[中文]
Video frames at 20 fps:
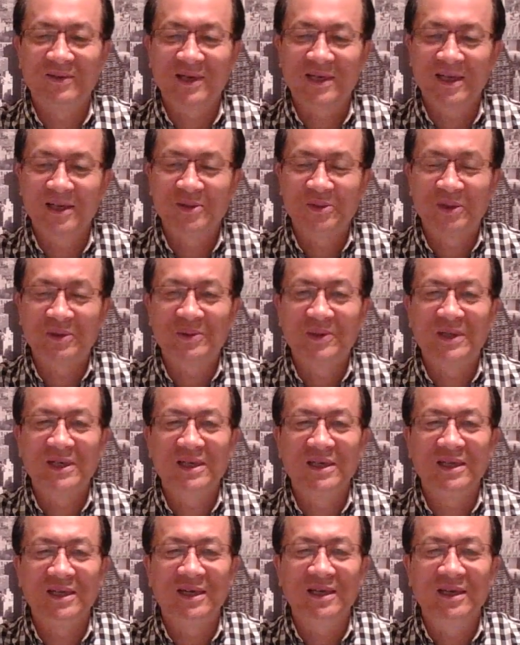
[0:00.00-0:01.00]
我看全国
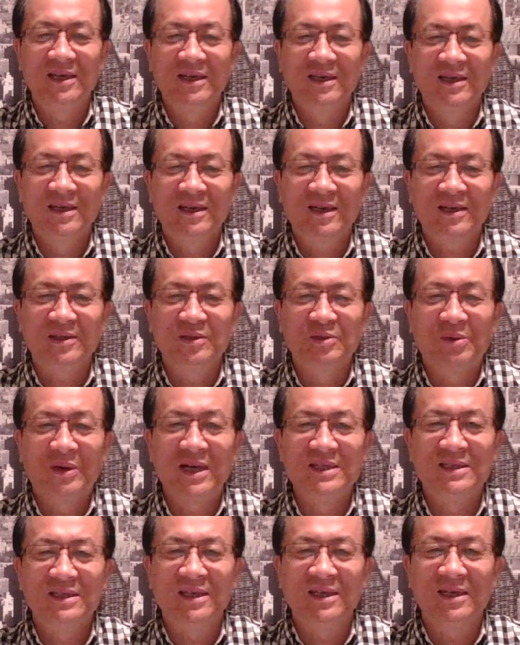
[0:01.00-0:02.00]
各地很多
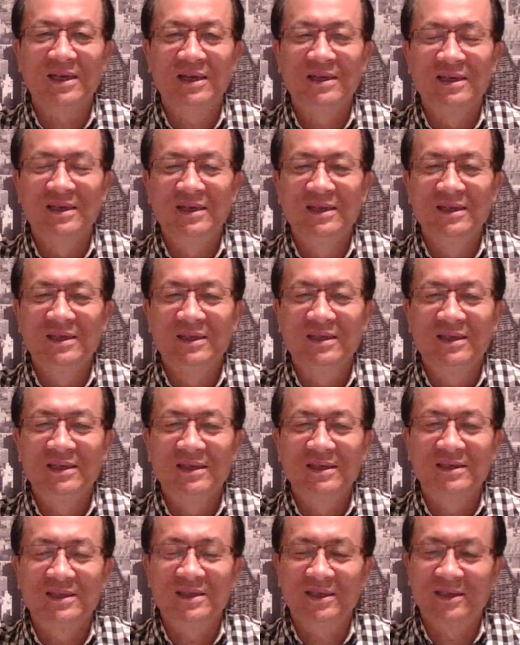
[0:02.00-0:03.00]
案件，
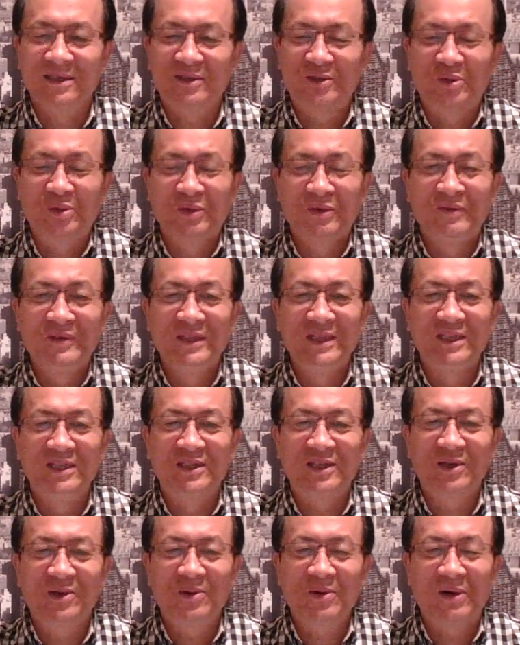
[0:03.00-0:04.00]
这个出了问题
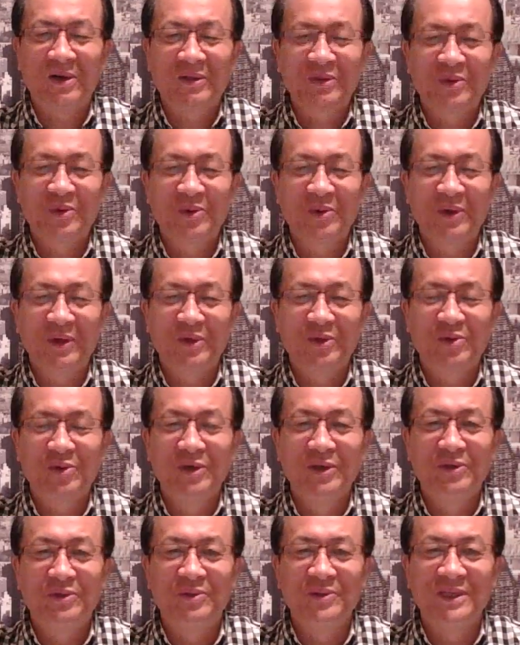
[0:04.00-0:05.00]
之后啊，都会
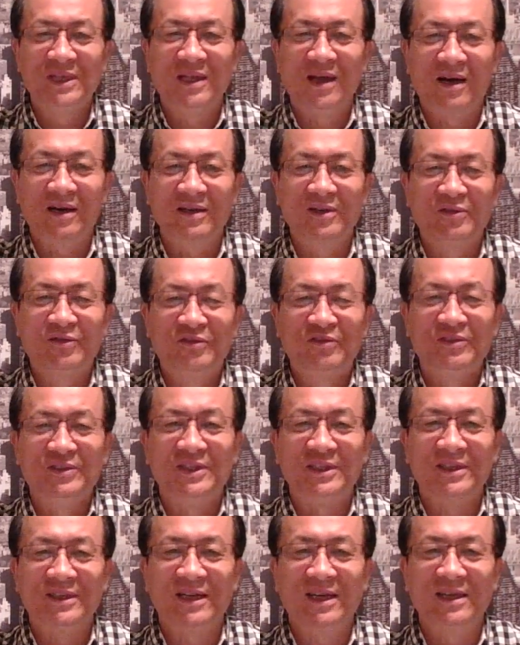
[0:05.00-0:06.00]
推出一两个副
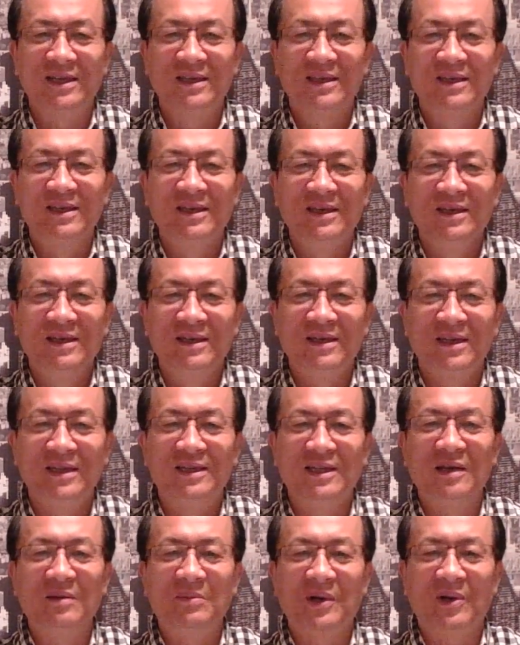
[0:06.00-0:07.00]
警来来
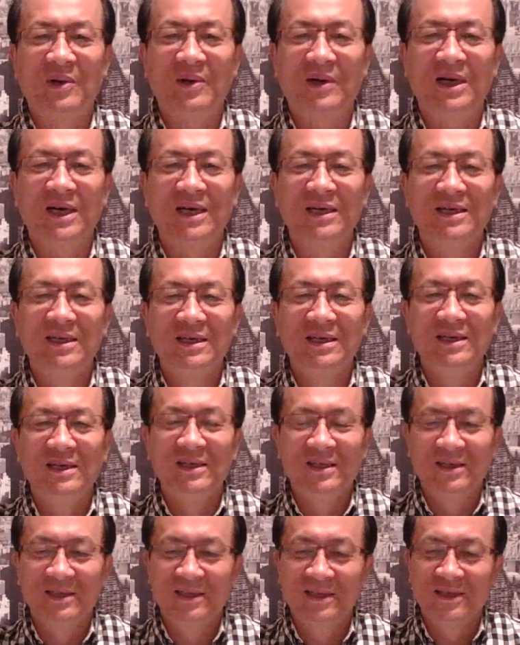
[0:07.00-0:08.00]
顶包哈。
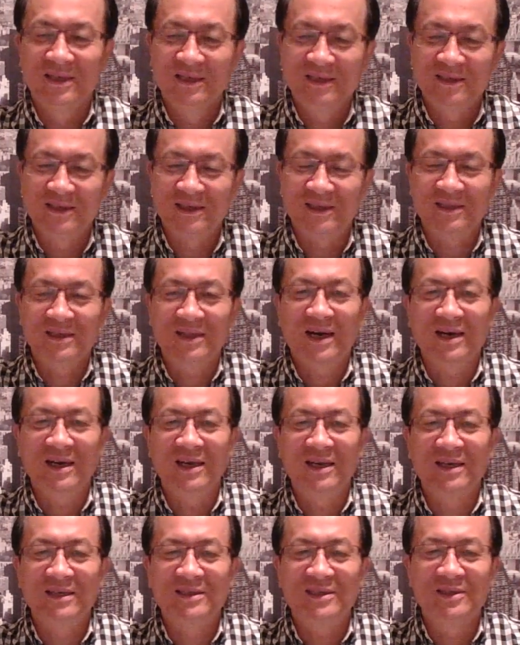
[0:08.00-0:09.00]
这个大概
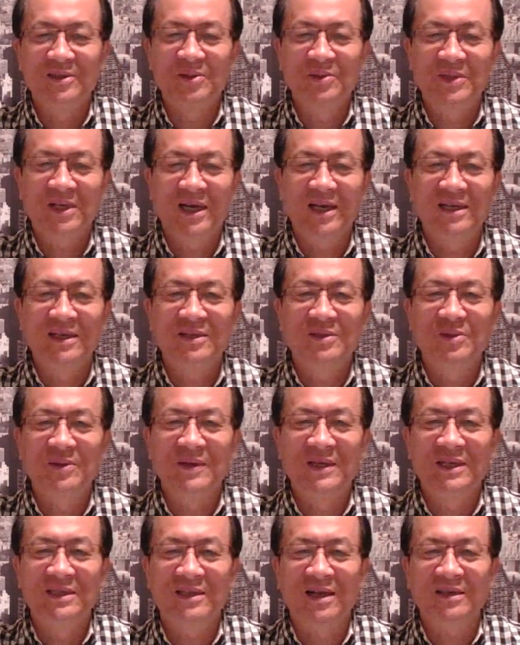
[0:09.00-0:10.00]
也是用它来做
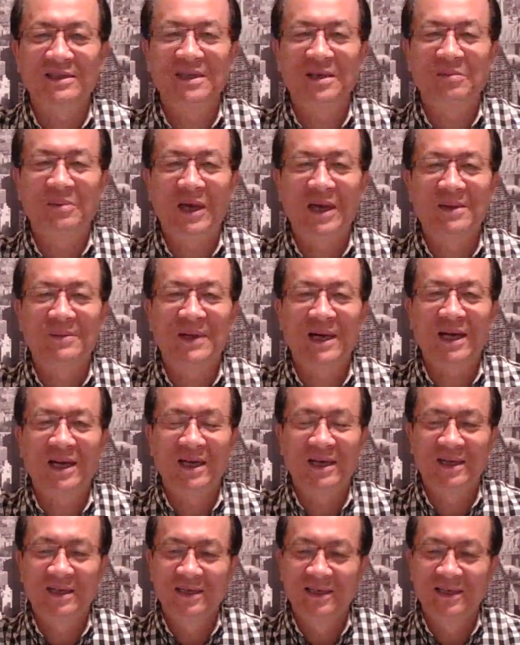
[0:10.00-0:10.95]
一个挡箭牌吧。